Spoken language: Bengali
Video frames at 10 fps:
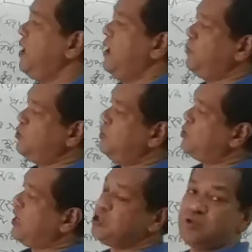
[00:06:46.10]
এরপরে
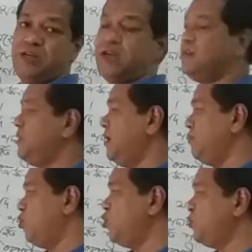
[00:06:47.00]
আসো শিক্ষার্থীরা
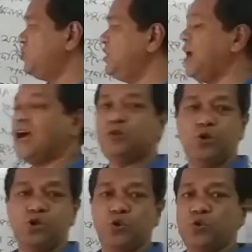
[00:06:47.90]
বহুপদীর
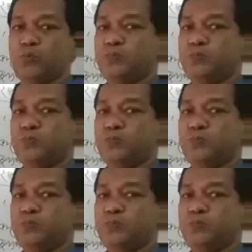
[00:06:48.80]
আদর্শরূপ